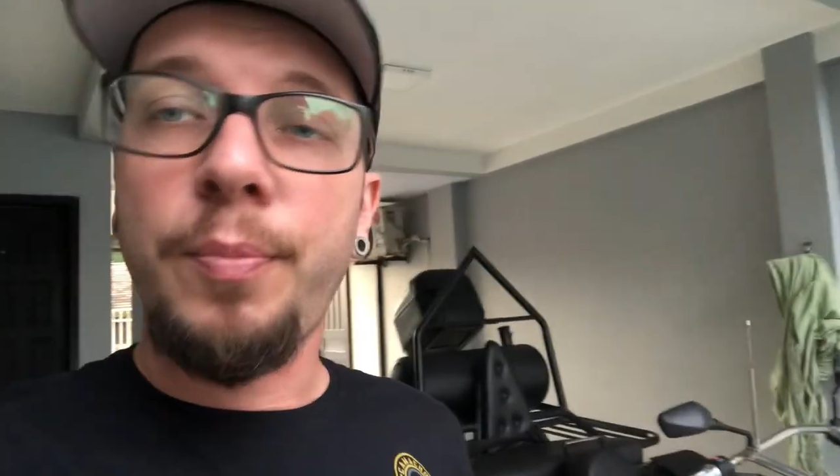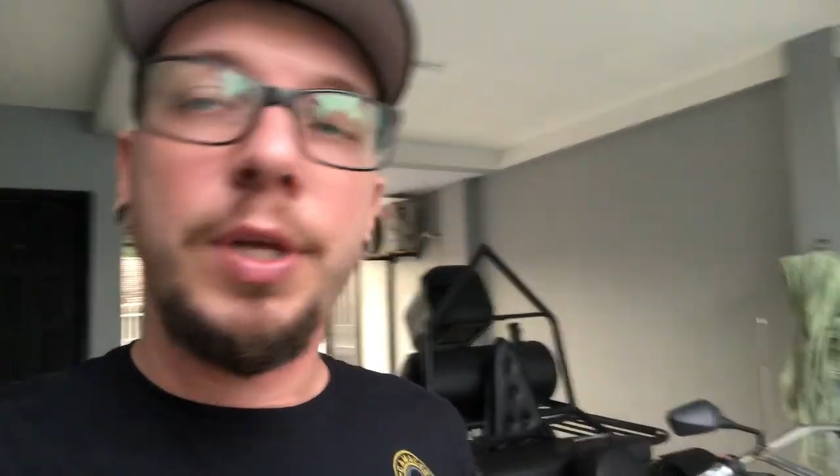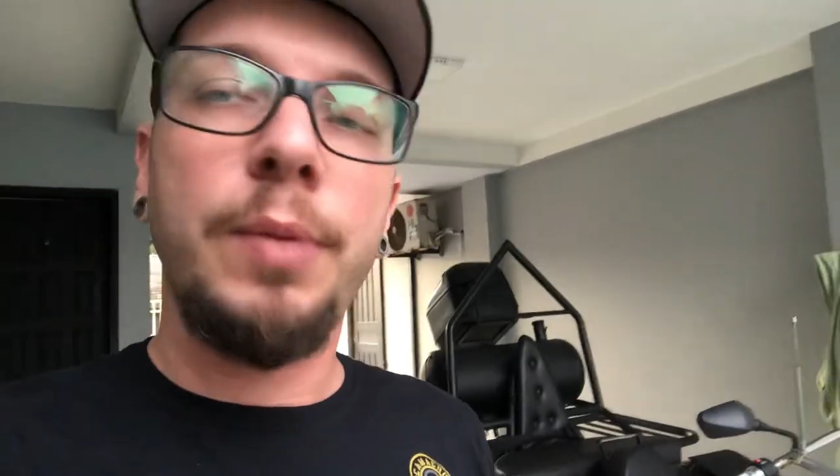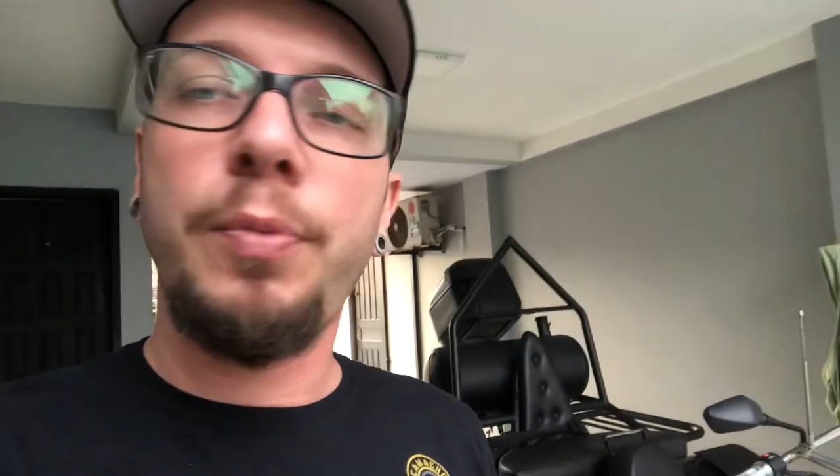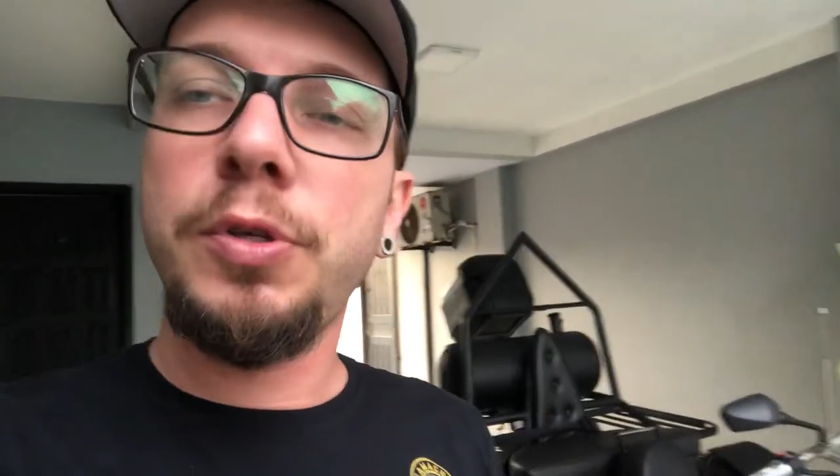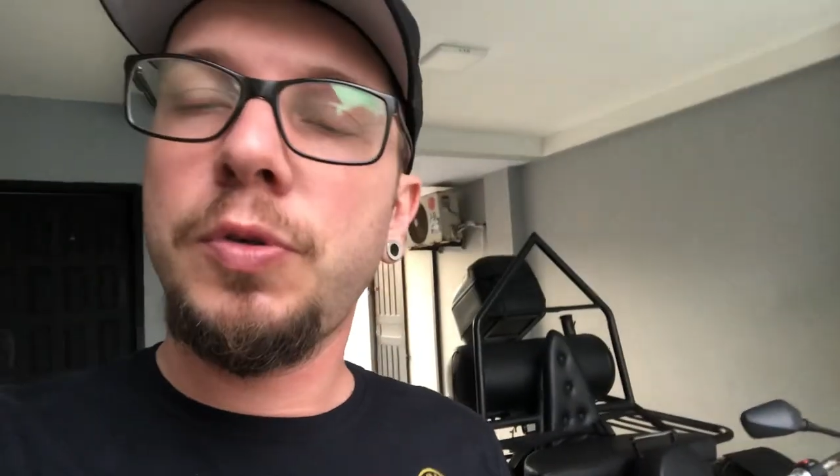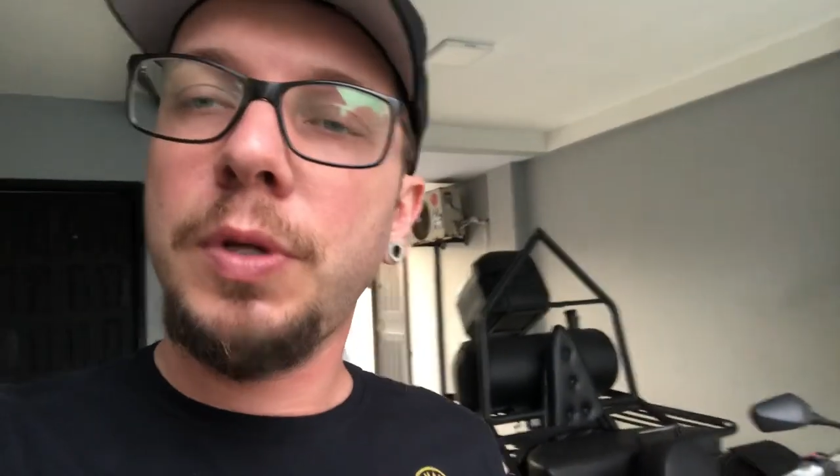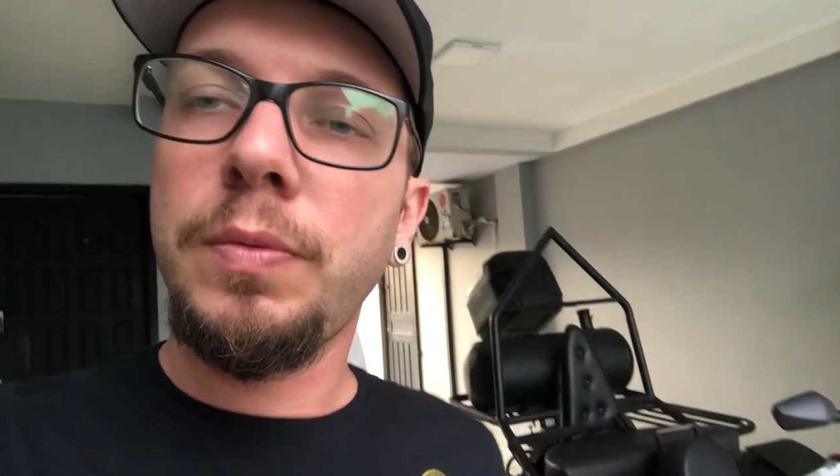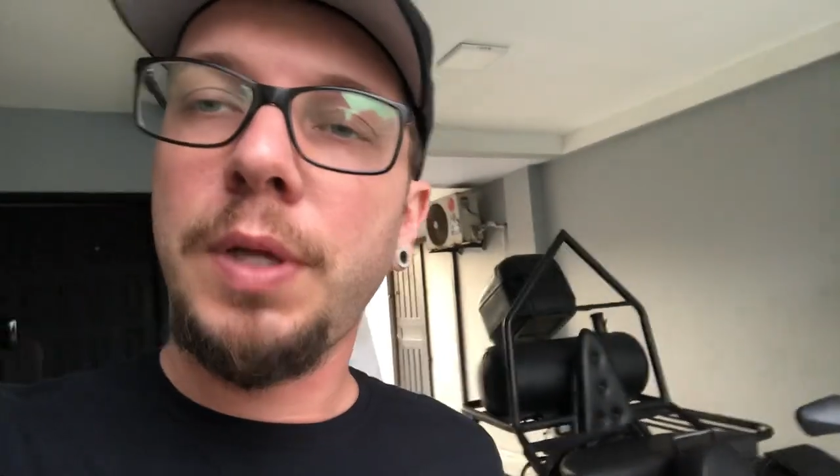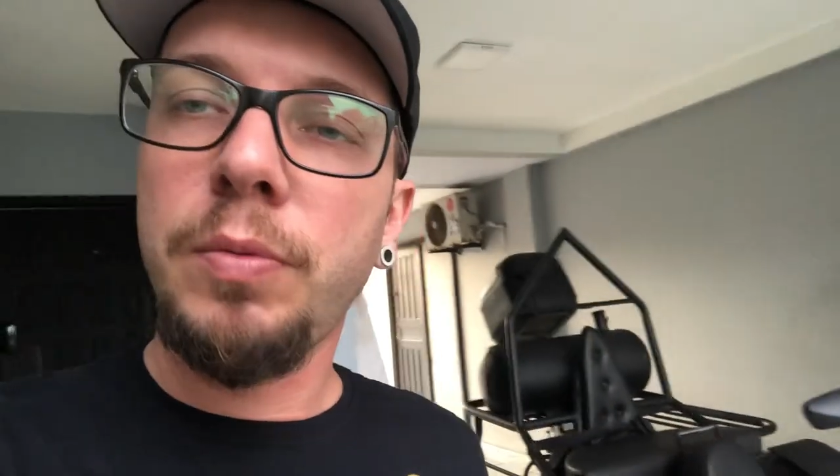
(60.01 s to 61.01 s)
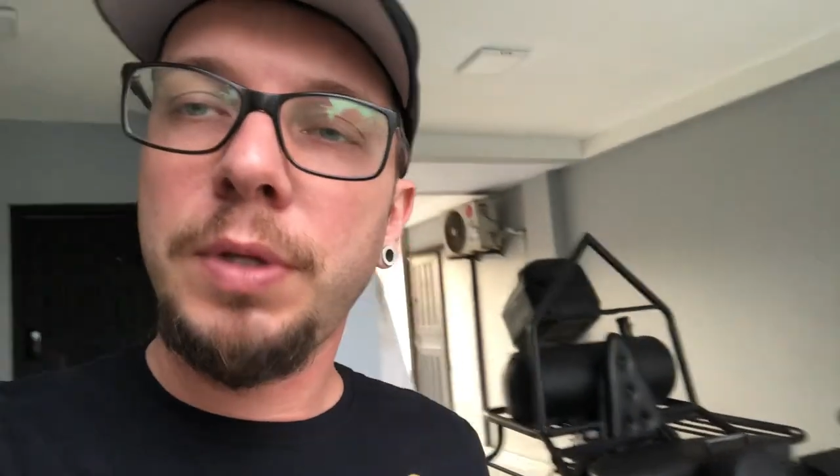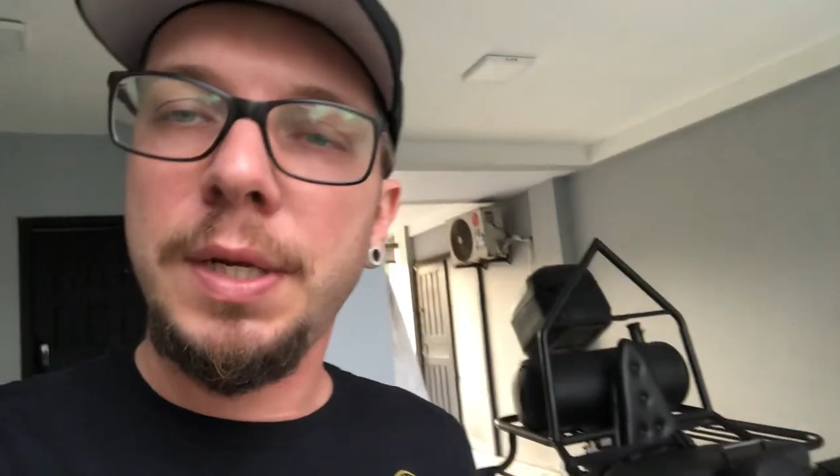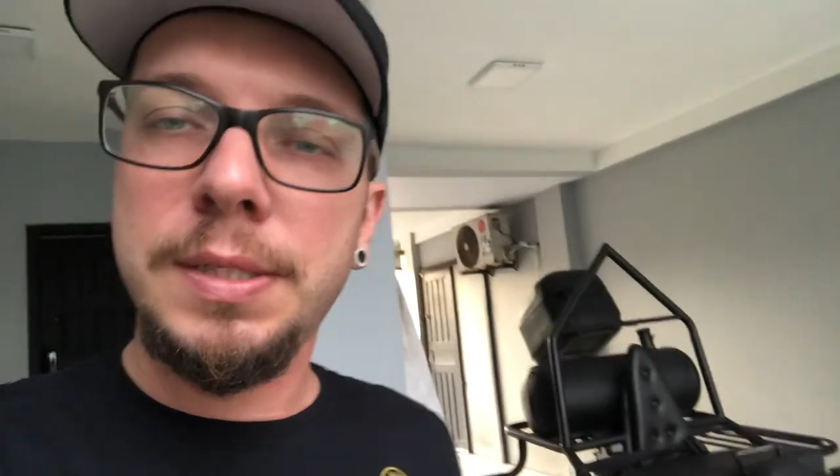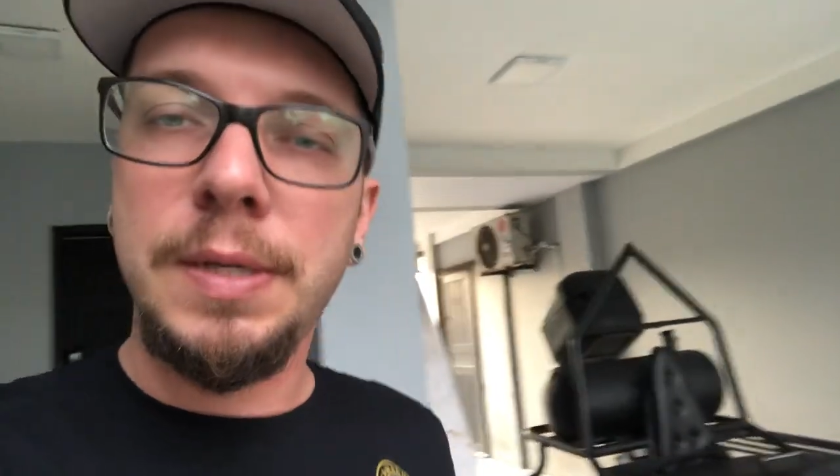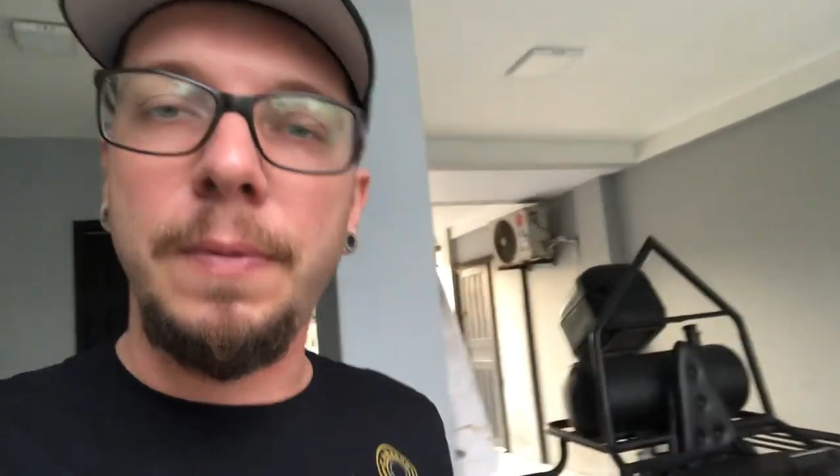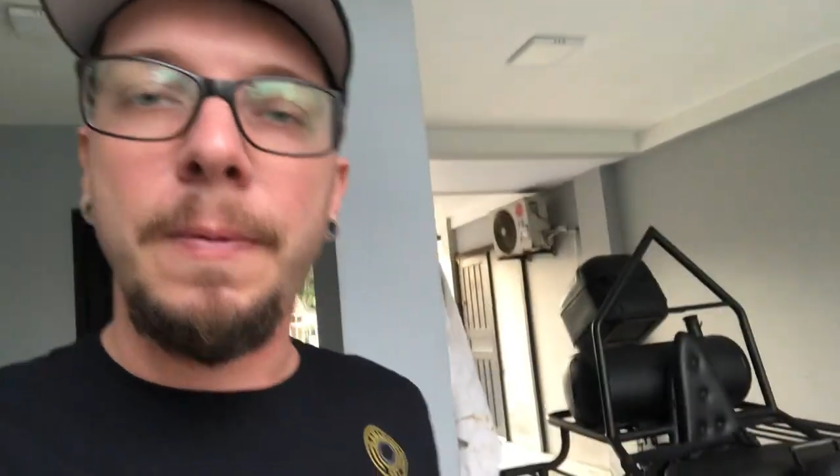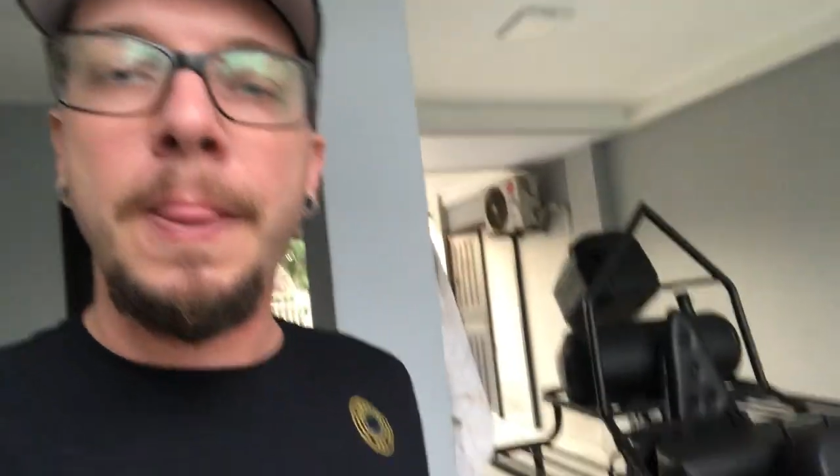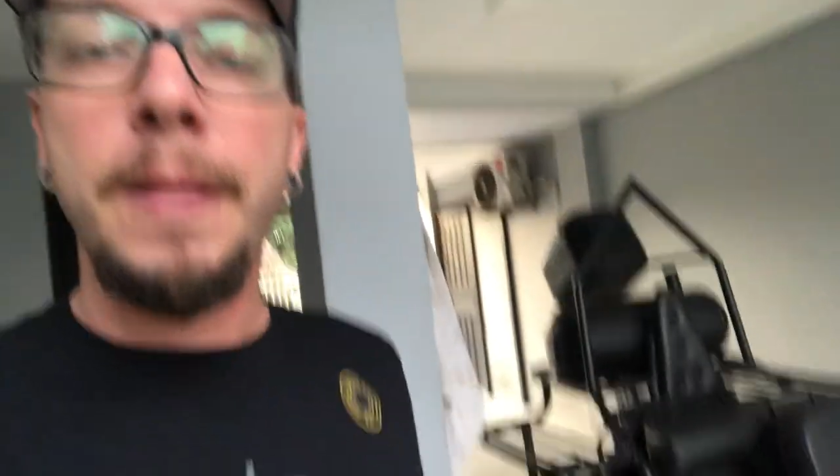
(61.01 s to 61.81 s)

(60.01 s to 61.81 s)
porque depois isso não tem alteração.